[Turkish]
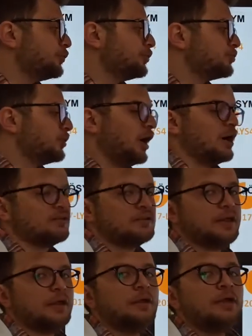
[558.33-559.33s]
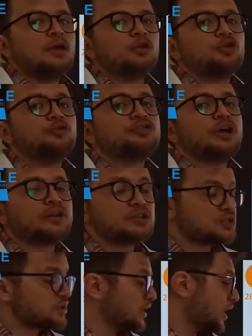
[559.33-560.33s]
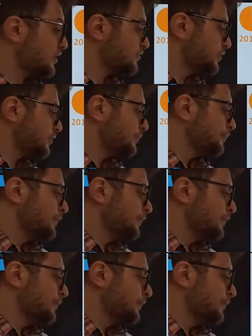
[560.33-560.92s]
Nüfusu aksine nüfus artış hızı azdır.